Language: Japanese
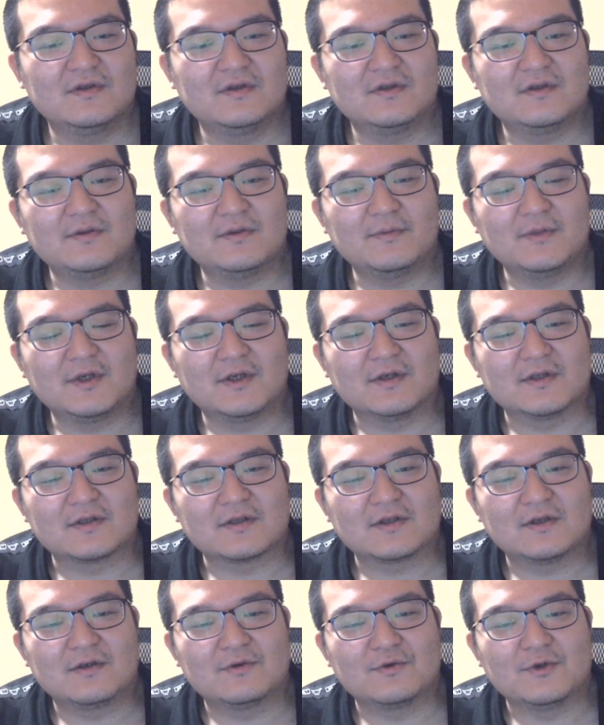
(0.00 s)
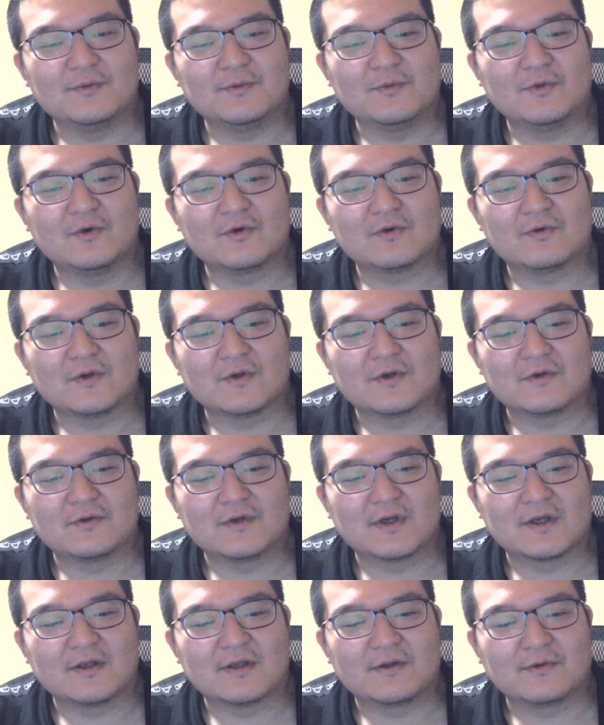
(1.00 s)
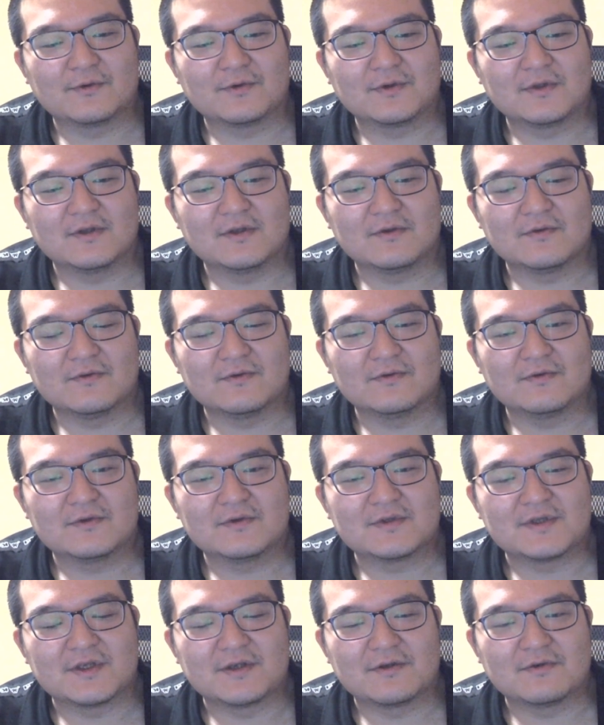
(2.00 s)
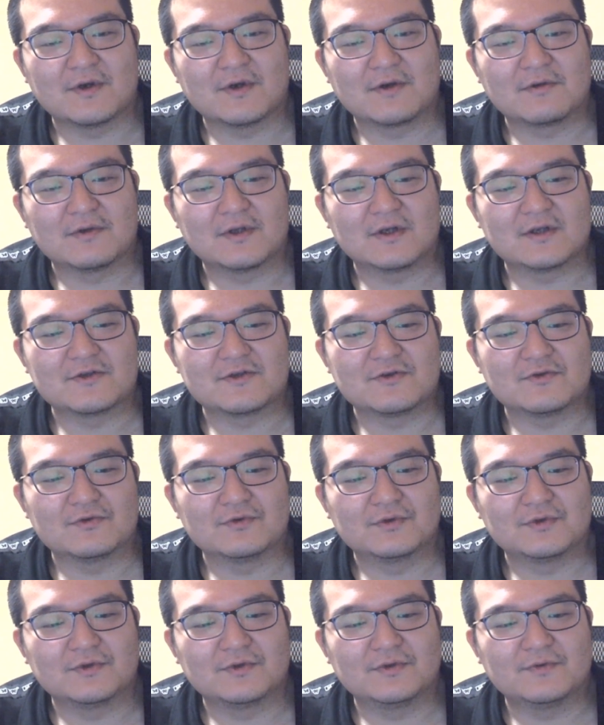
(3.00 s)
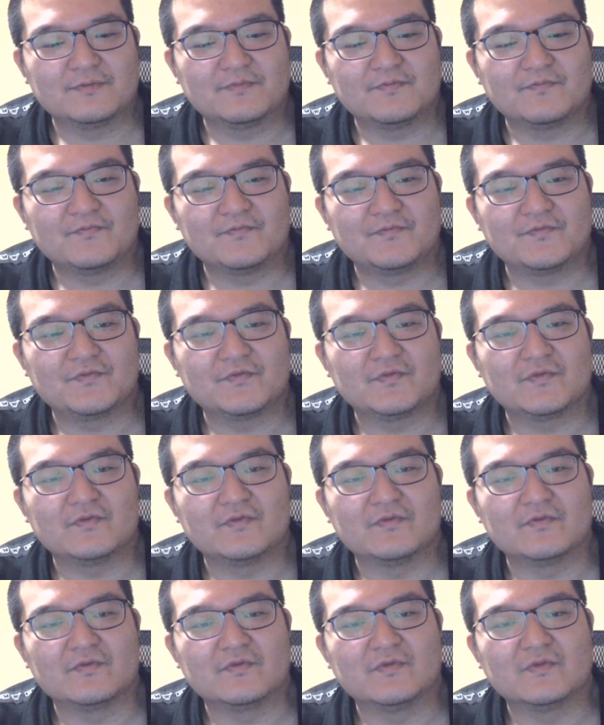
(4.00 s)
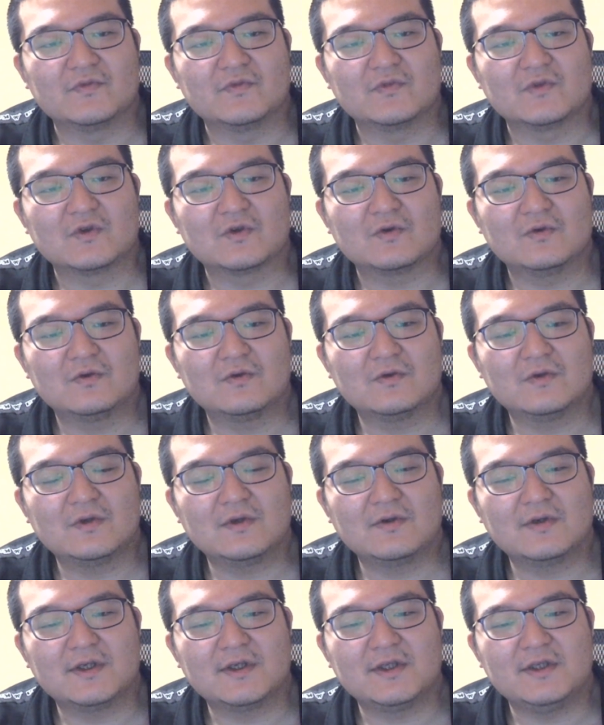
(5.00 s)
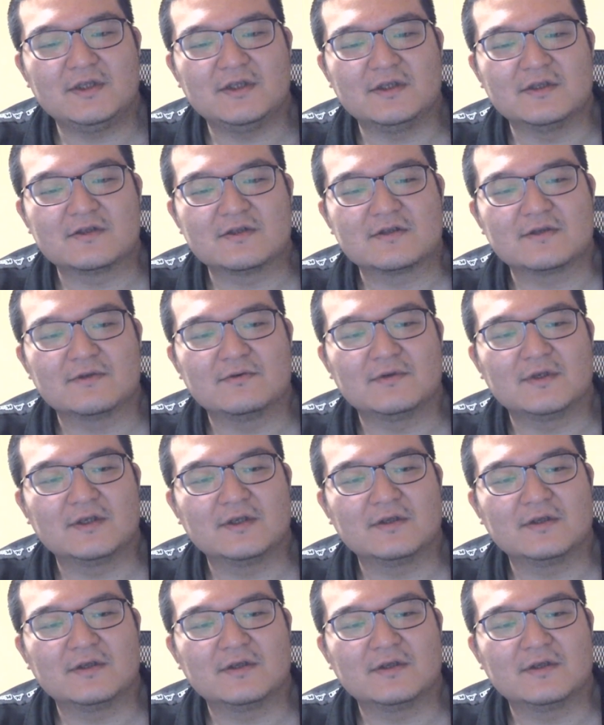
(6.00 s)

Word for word: でまあカロリーもこれぐらいだろうっていう、せんきゅうひゃくななじゅうごと、うん、この辺はいいんですけどね。